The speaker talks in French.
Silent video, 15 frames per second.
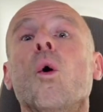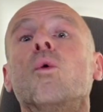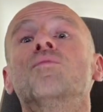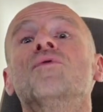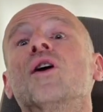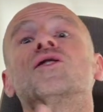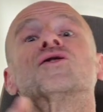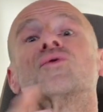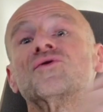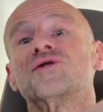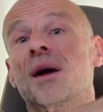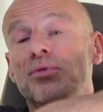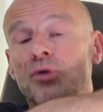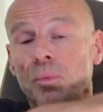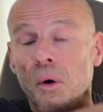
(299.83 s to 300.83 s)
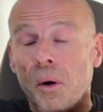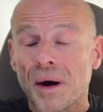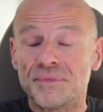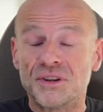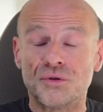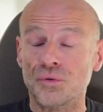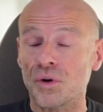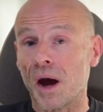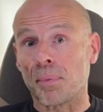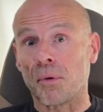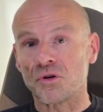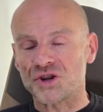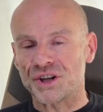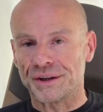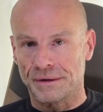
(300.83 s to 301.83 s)
ou bien qu'ils sont simplement habitués à
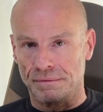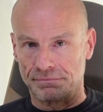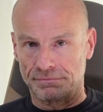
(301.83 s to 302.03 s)
brancher.